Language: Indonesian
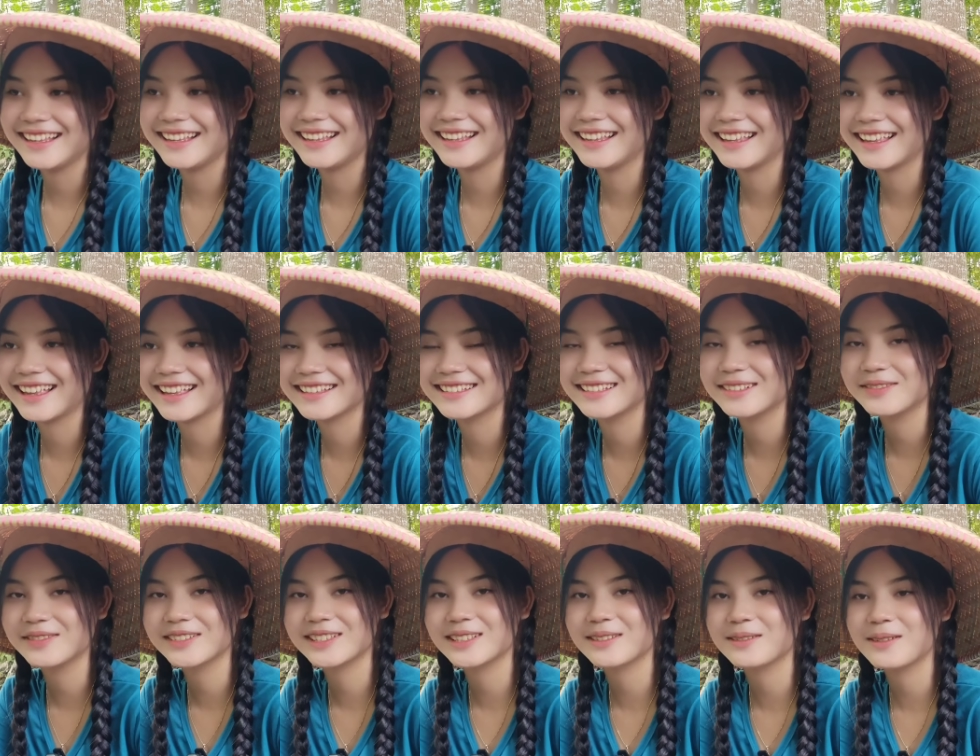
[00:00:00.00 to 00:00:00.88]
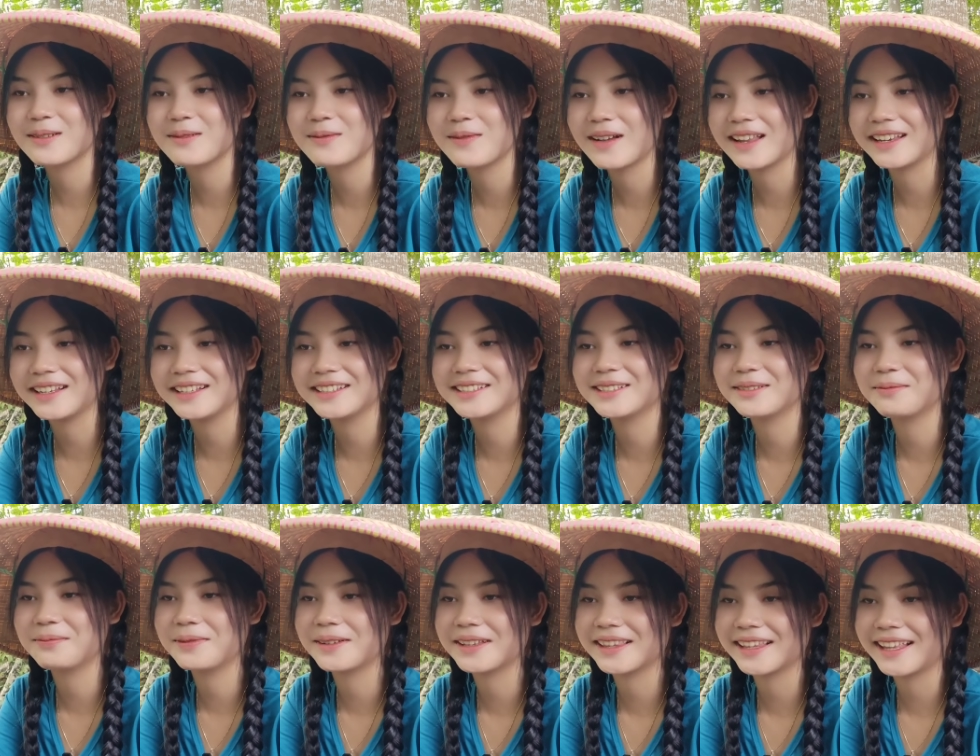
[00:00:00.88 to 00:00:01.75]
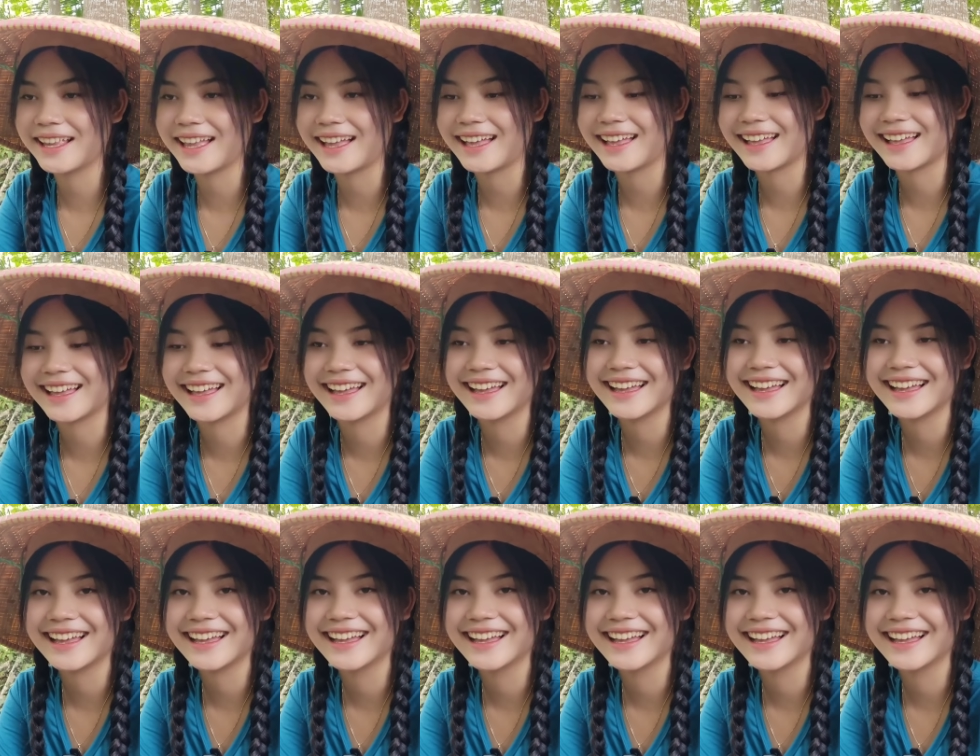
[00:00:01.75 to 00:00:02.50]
iya sama-sama manis seperti apa